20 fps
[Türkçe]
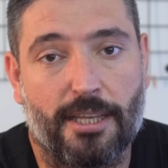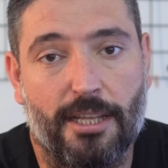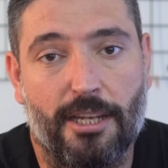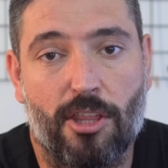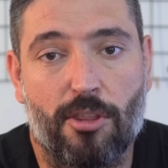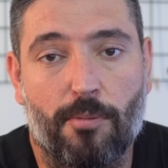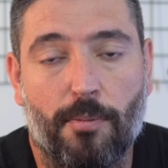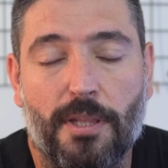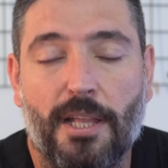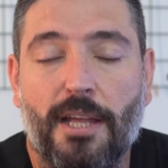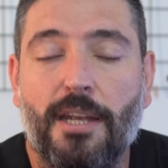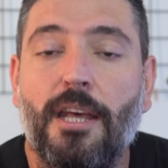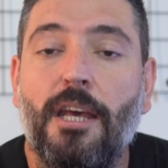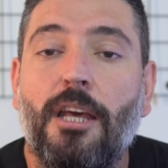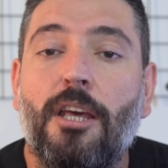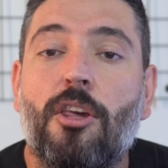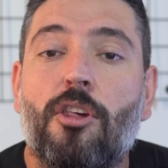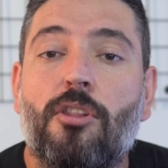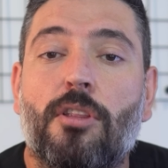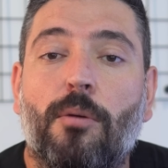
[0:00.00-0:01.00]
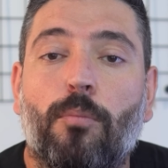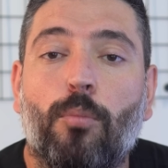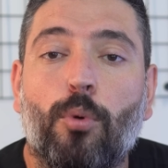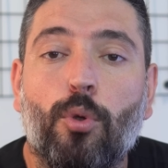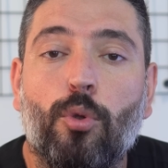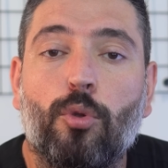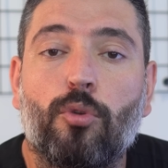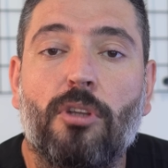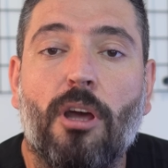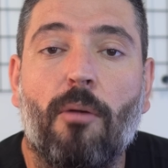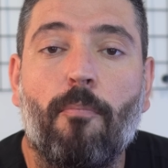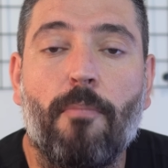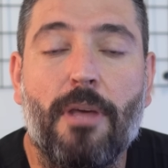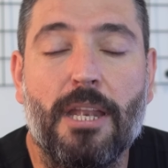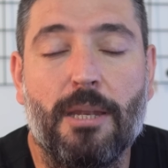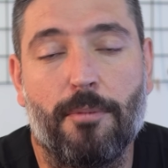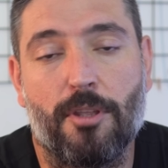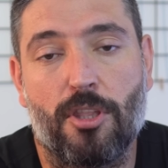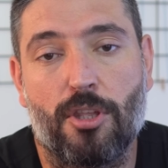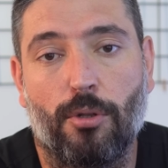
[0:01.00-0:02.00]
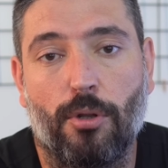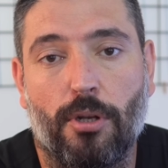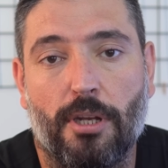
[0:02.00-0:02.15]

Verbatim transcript: gelişmeler işte bu yüzden benim için